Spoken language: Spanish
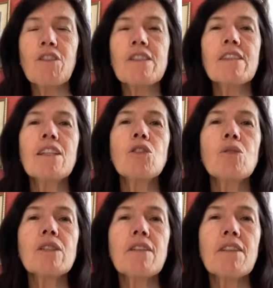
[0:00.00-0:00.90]

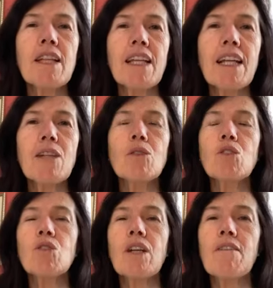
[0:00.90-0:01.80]
ofreciendo nuestra vida diaria,
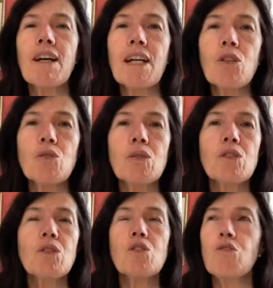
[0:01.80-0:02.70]
nuestro trabajo,
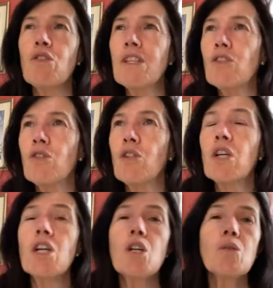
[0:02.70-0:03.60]
nuestro esfuerzo,
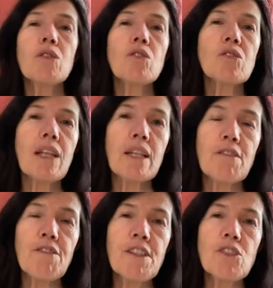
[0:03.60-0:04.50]
nuestros
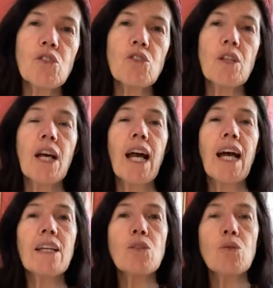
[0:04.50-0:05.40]
sacrificios,
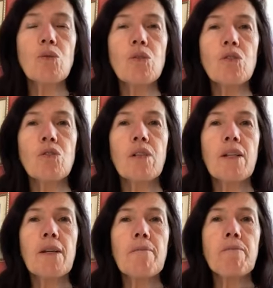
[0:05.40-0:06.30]
ayunos,
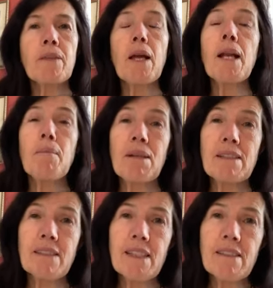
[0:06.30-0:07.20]
la
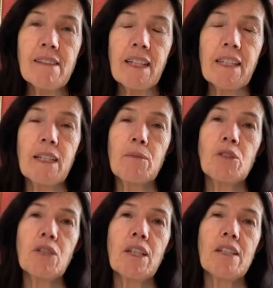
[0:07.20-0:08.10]
paciencia que
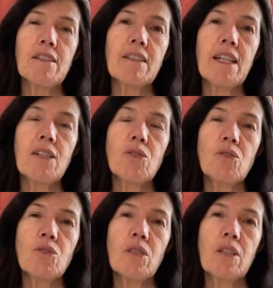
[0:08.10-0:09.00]
tenemos que
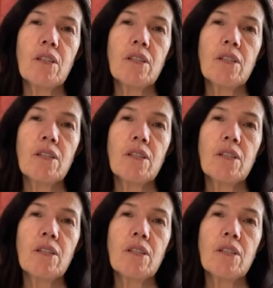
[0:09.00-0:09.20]
ejercitarnos,